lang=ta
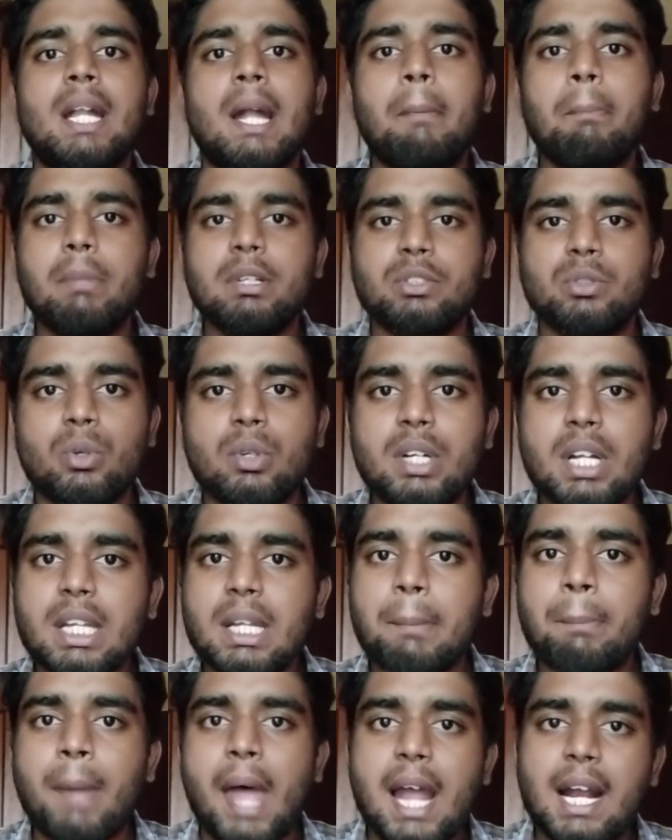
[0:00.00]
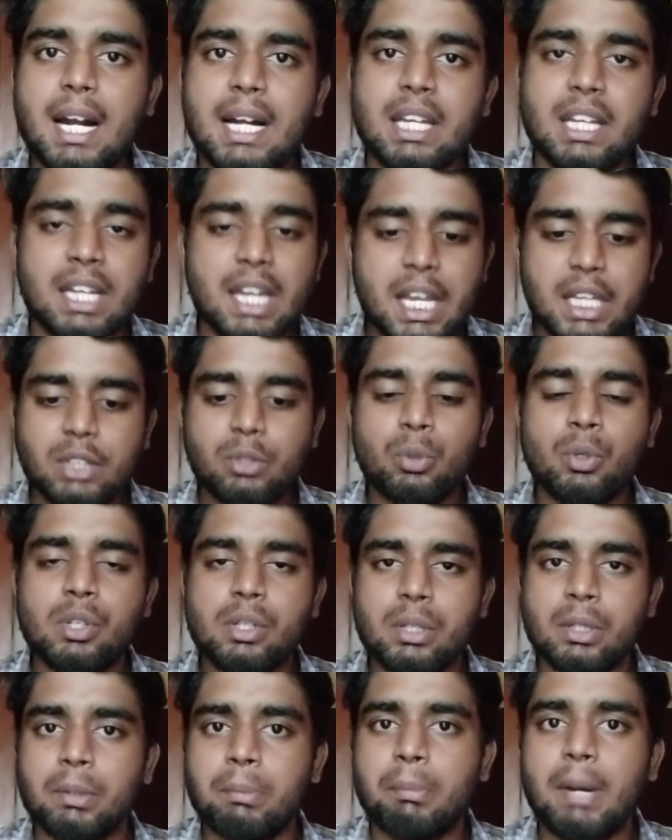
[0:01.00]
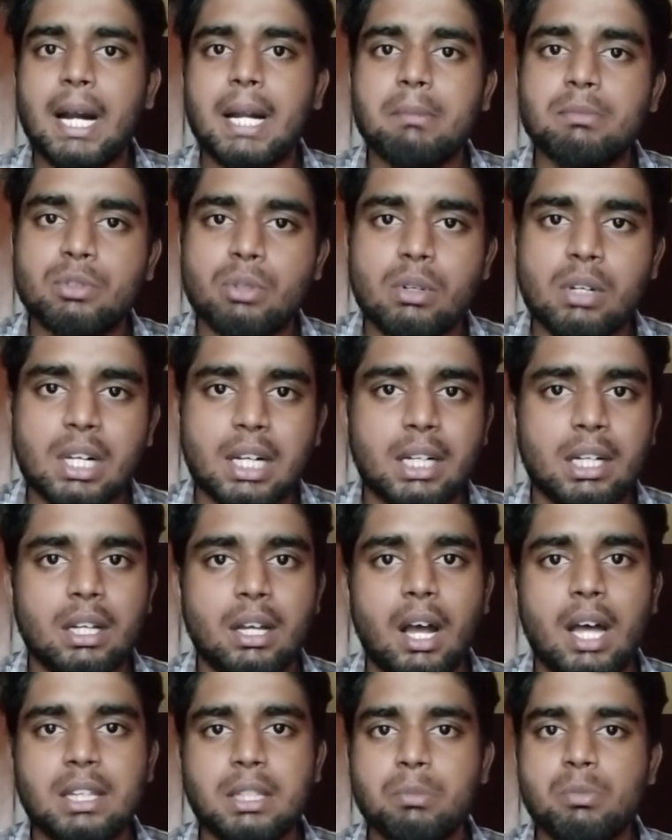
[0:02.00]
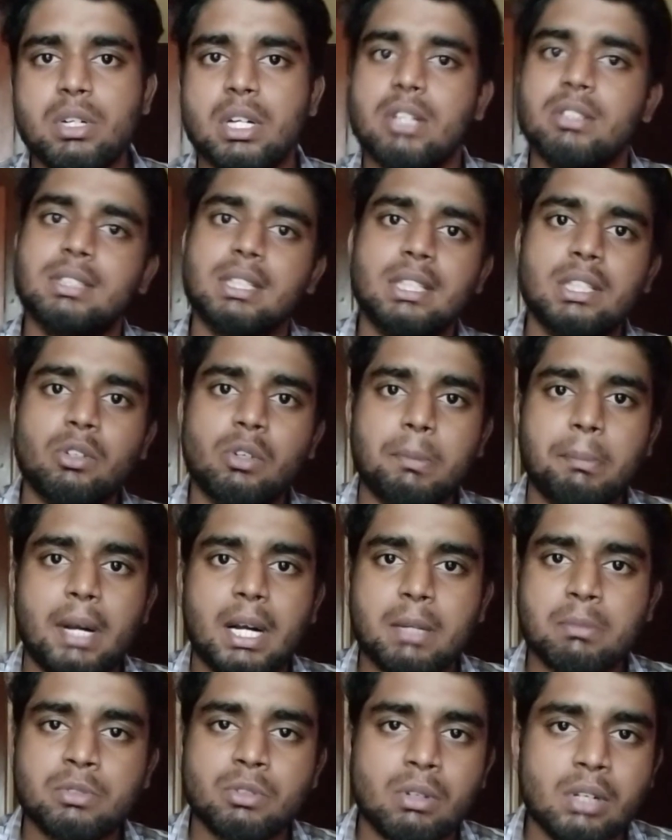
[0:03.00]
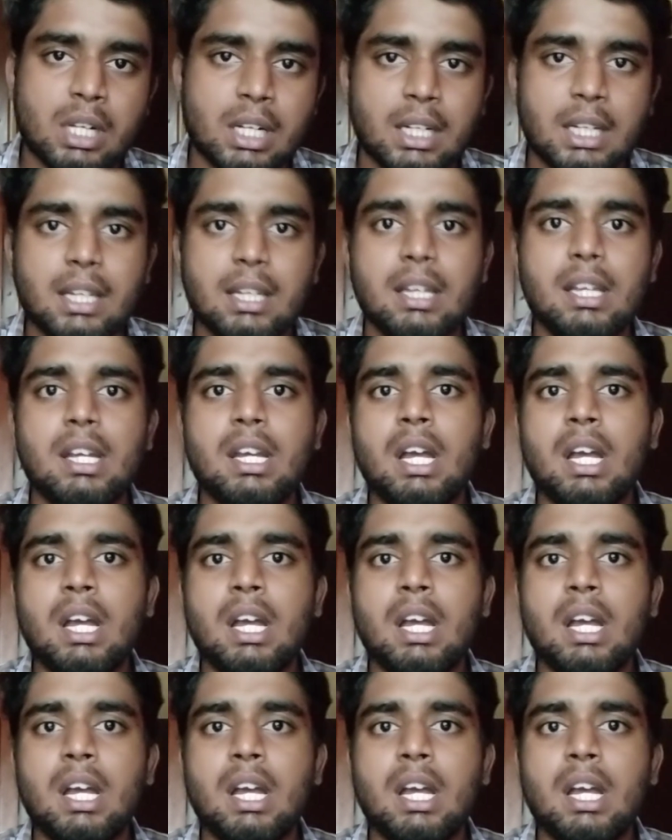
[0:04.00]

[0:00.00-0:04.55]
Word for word: நம்ம சொன்னதை பேக் அடி நேற்று ஒரு மேடம் சொல்கிறாங்க அதிமுக சேர்ந்த ஒரு மேடம் சொல்கிறாங்க